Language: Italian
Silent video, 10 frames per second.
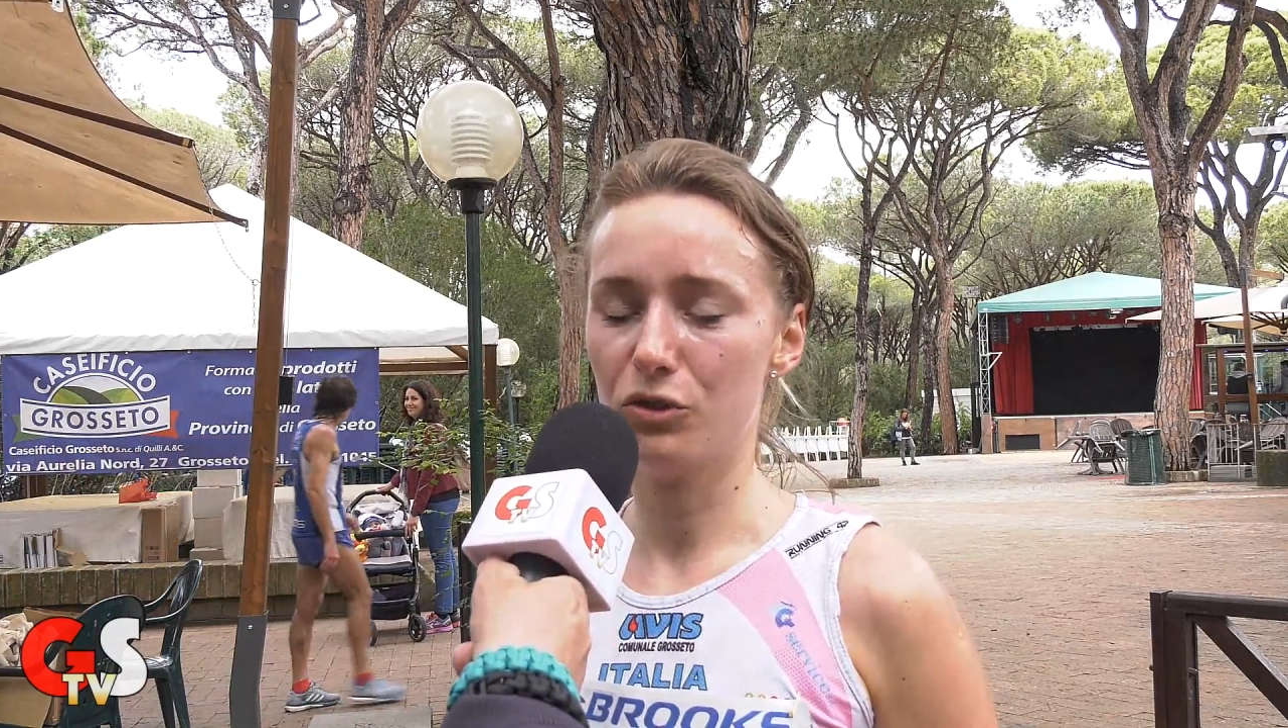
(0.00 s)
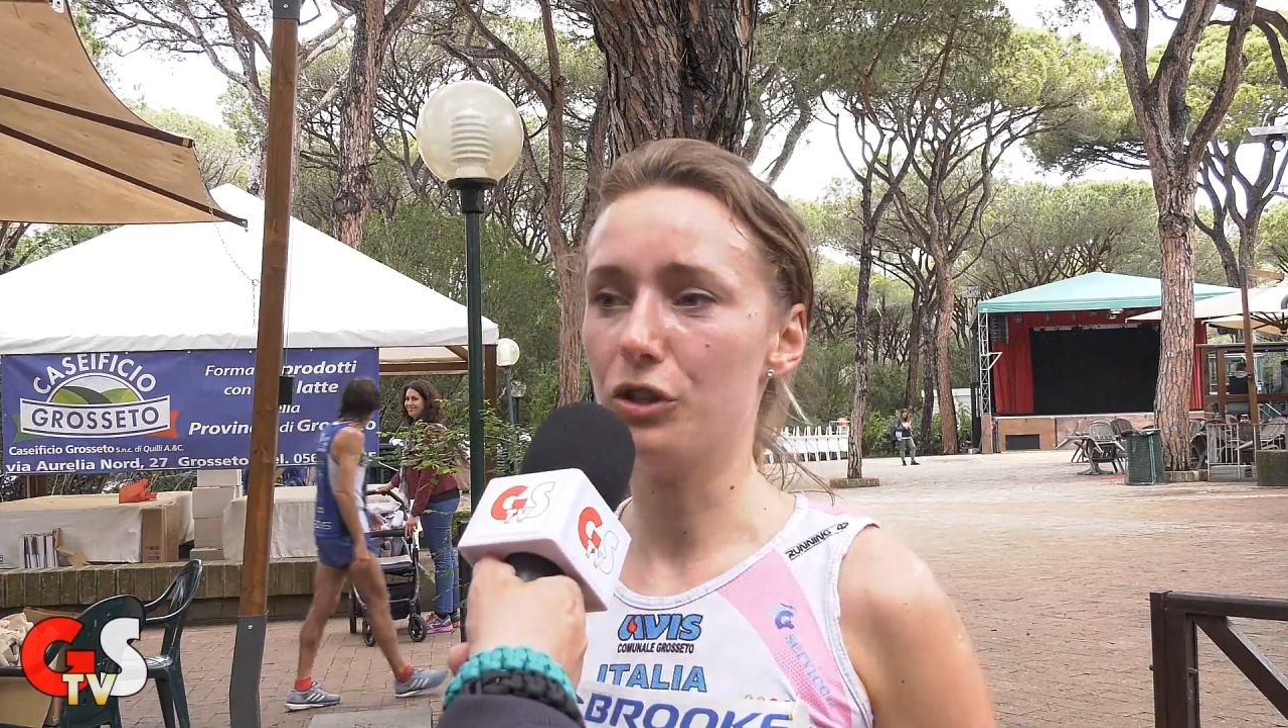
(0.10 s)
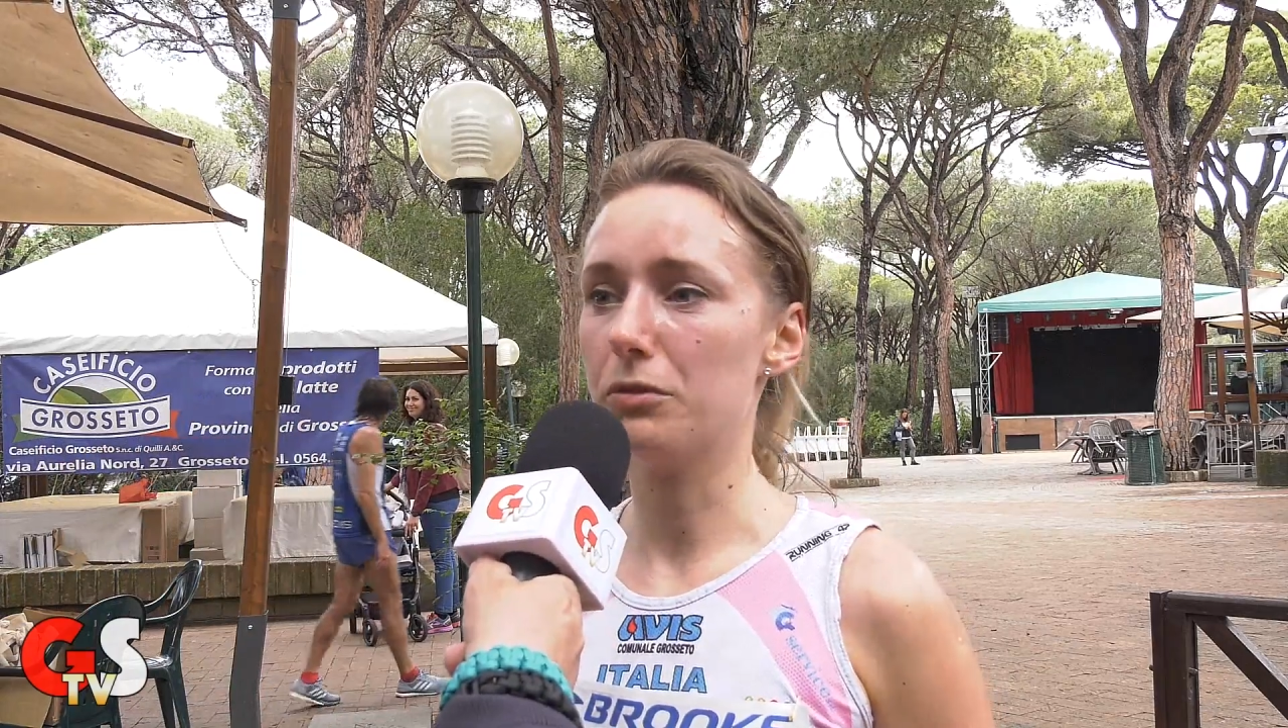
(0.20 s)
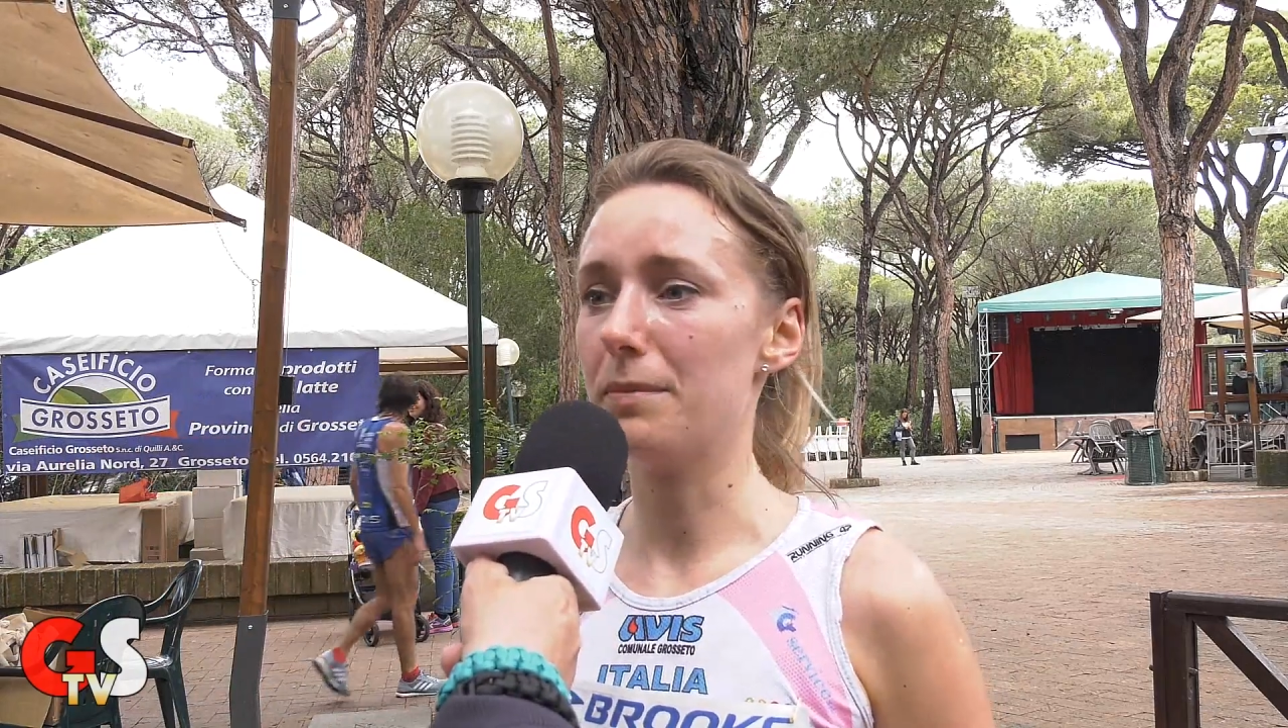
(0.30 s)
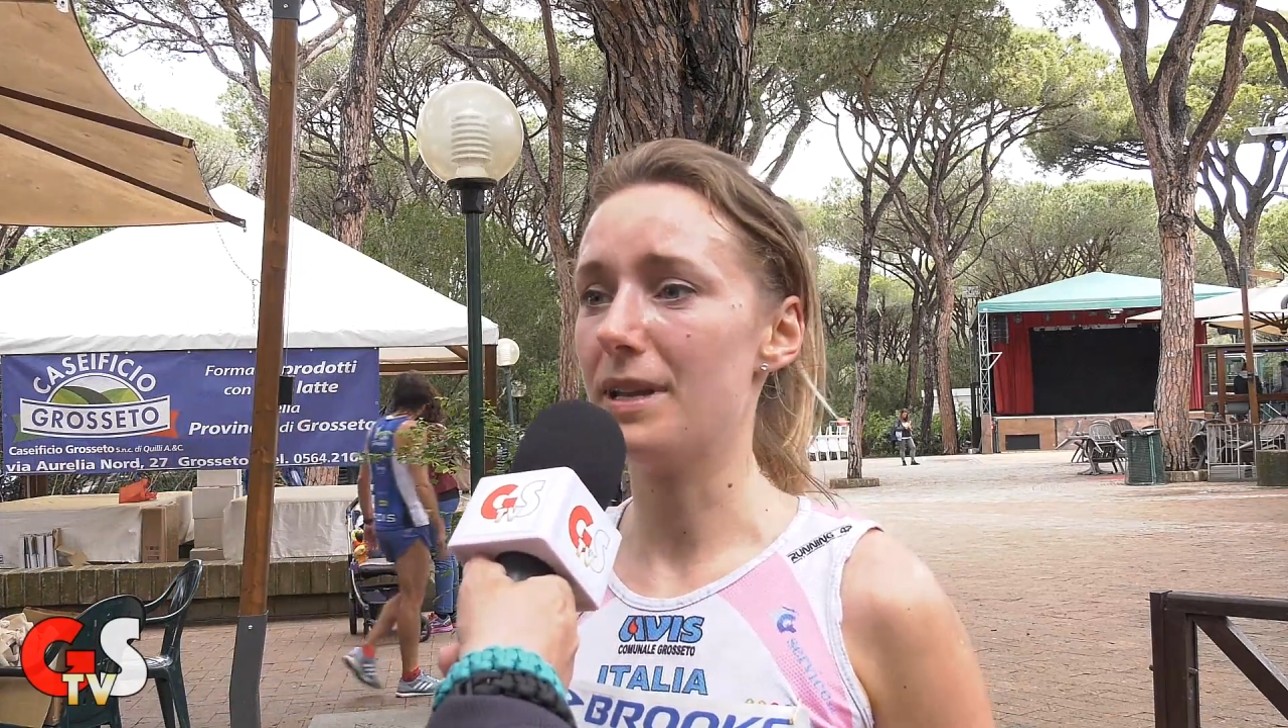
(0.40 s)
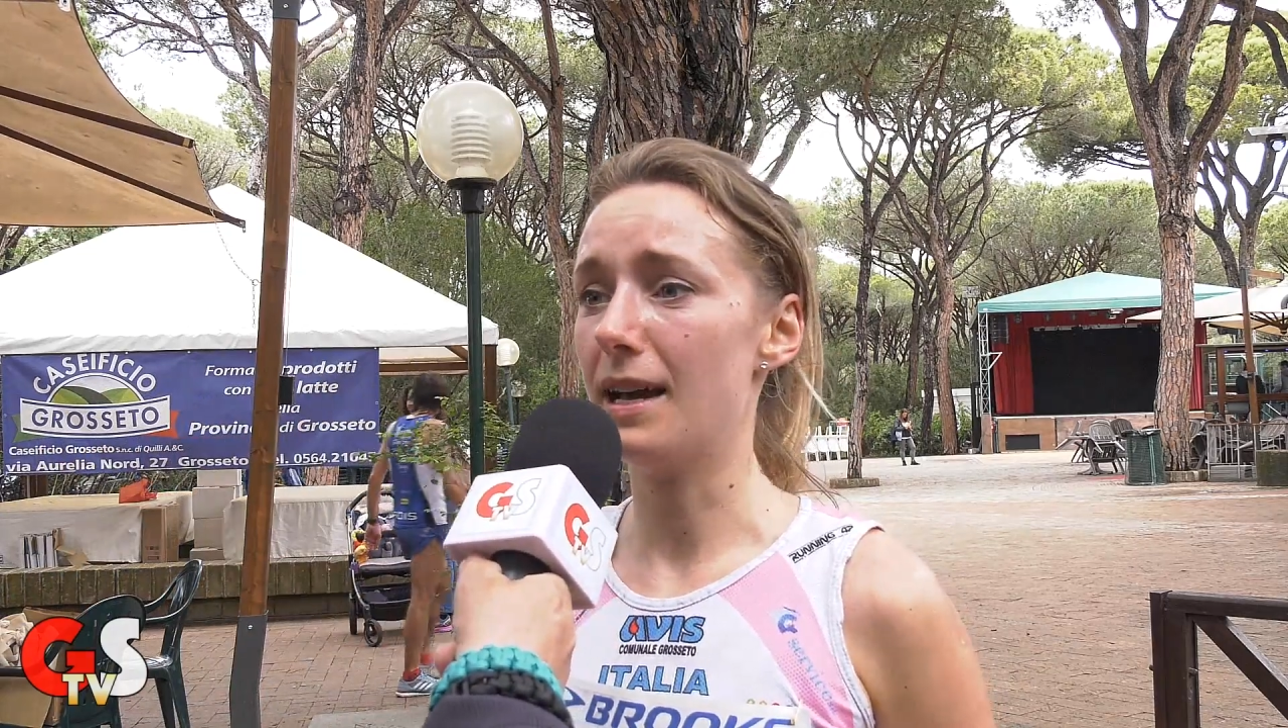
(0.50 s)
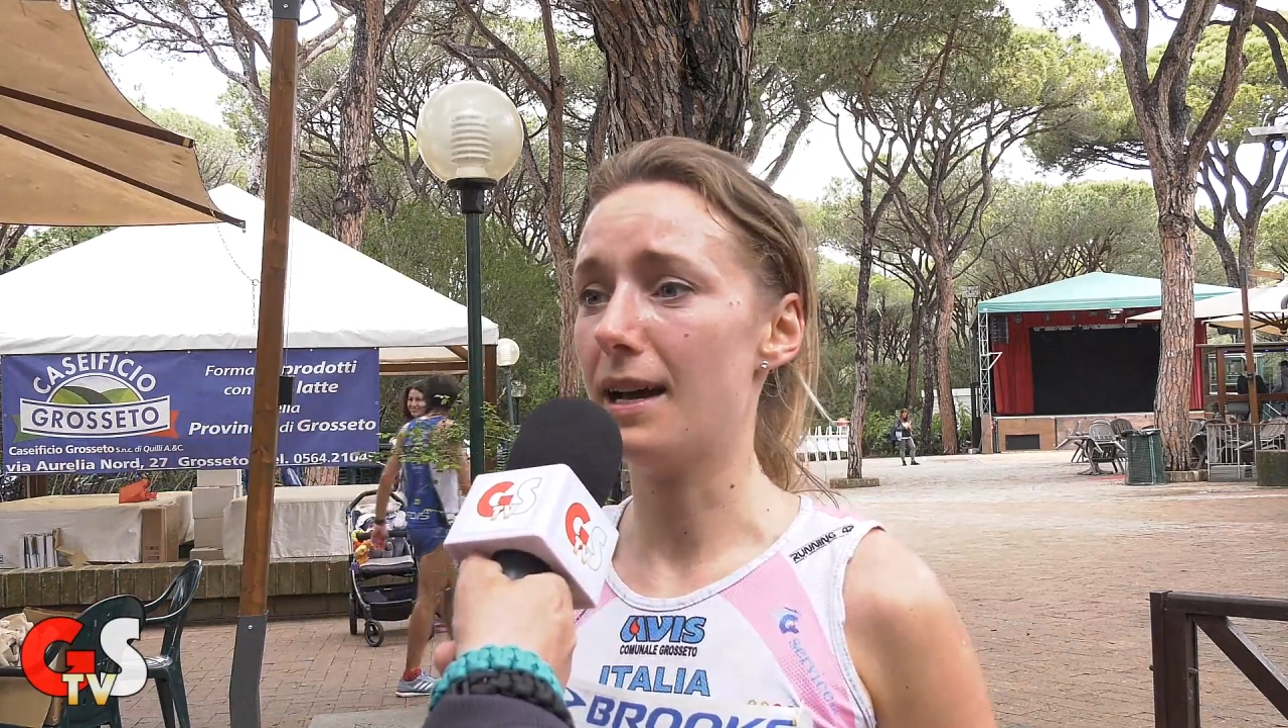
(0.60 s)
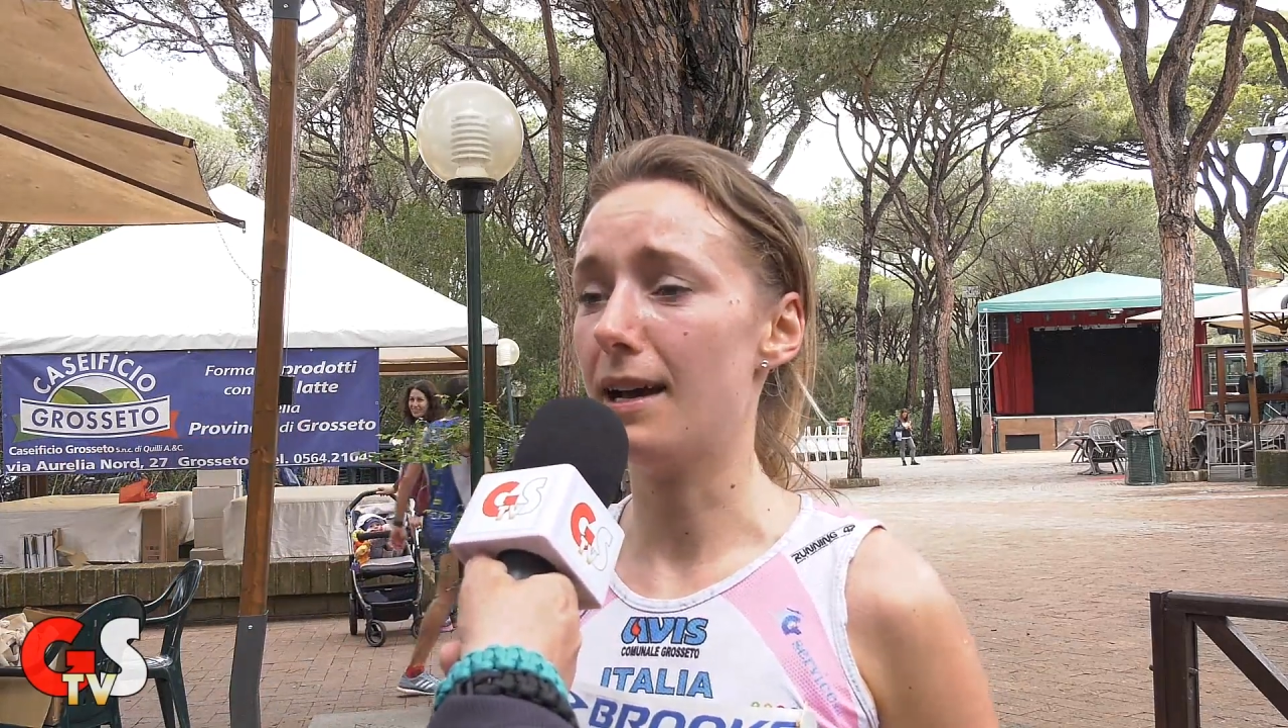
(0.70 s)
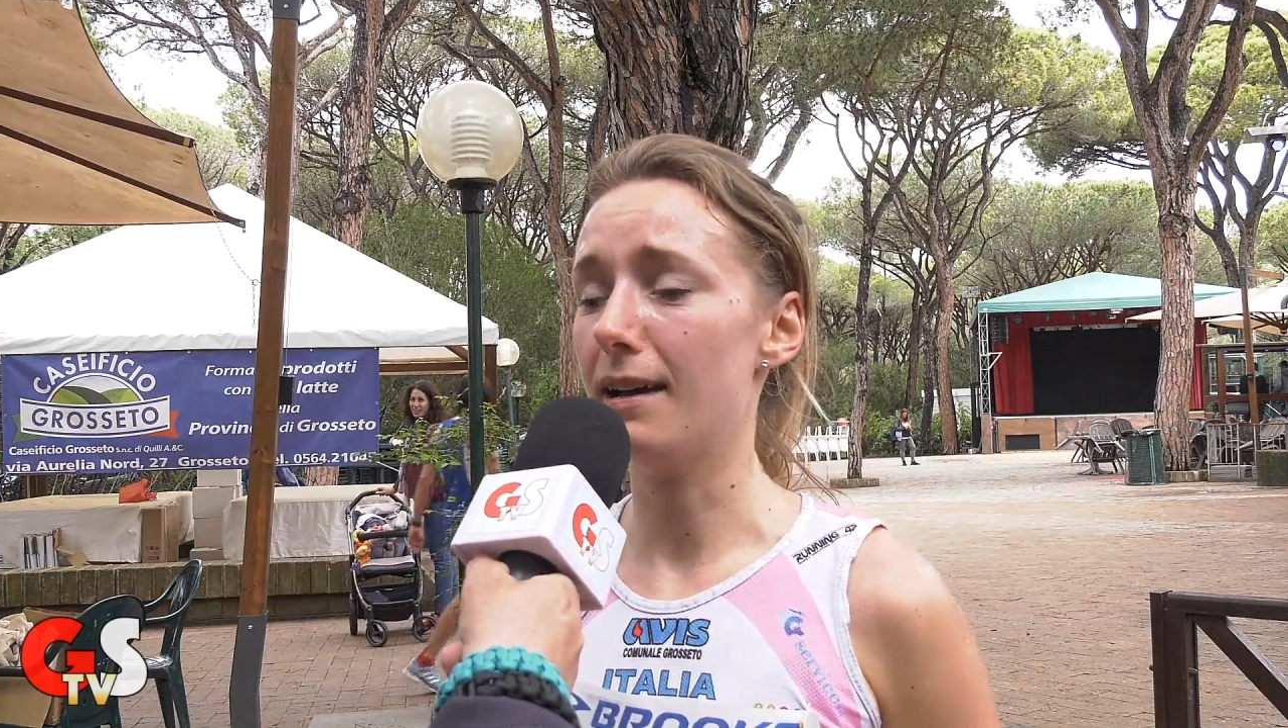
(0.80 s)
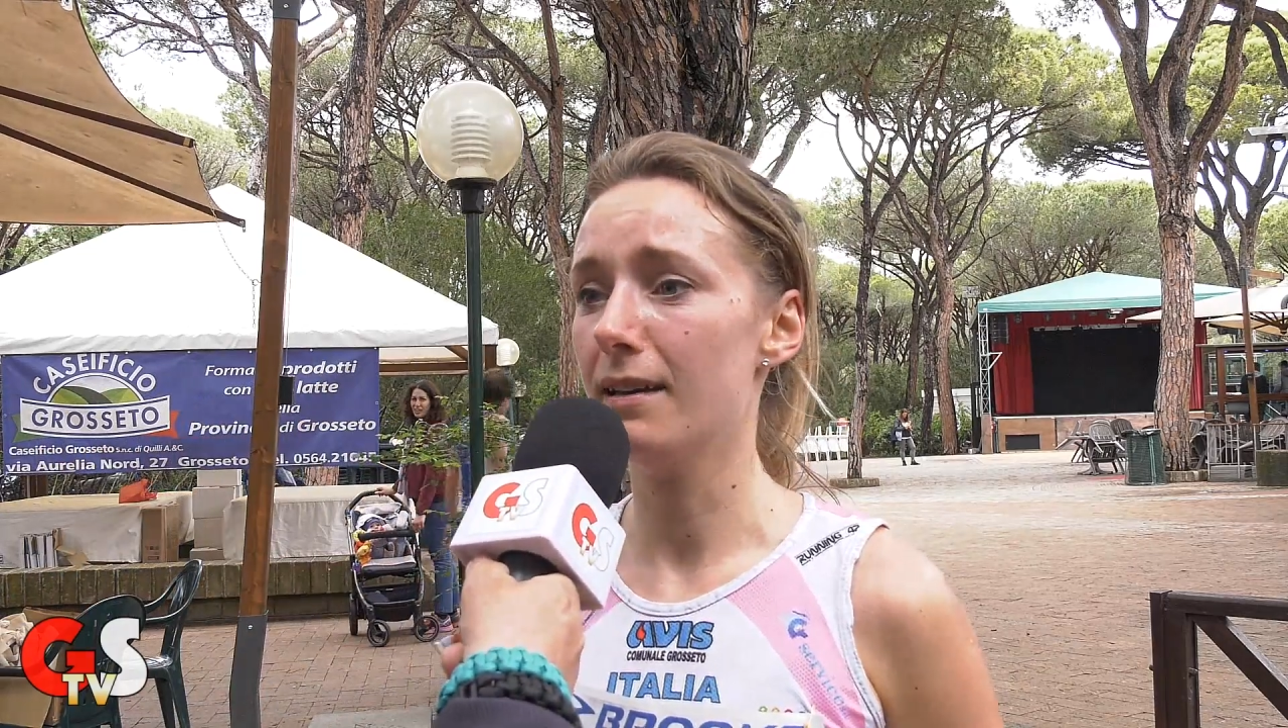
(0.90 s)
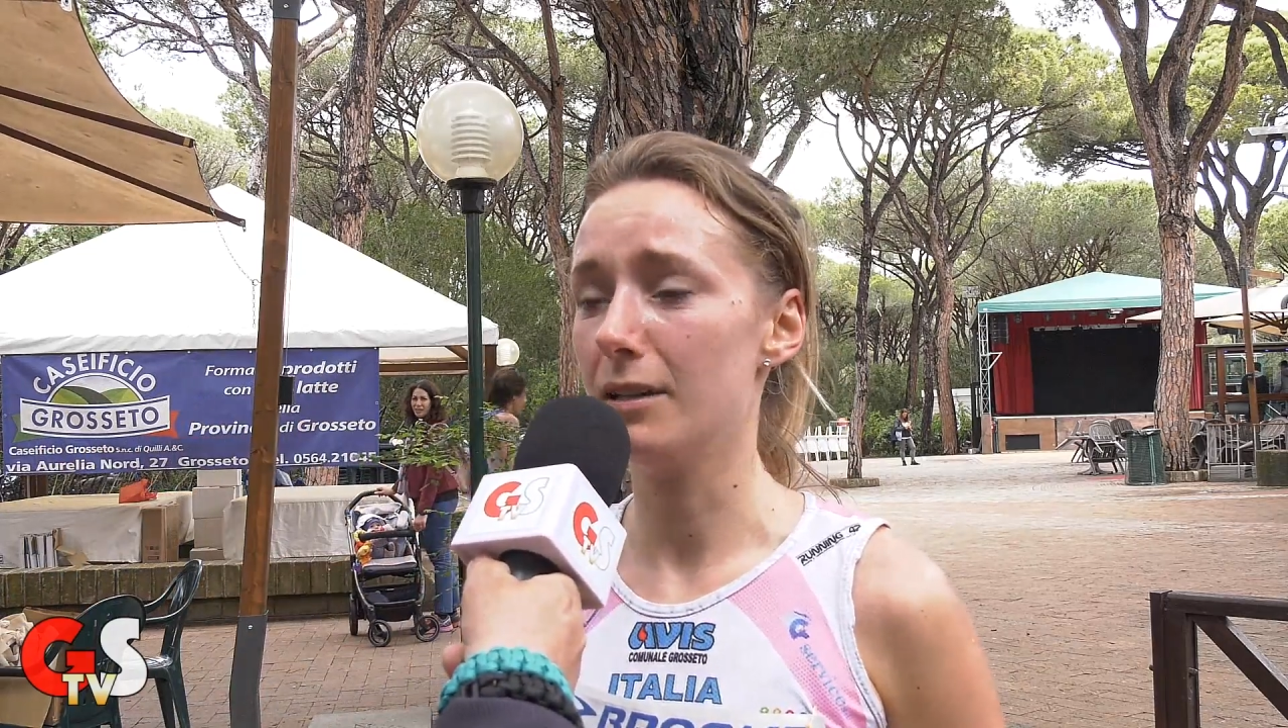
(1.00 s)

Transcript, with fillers: 5.000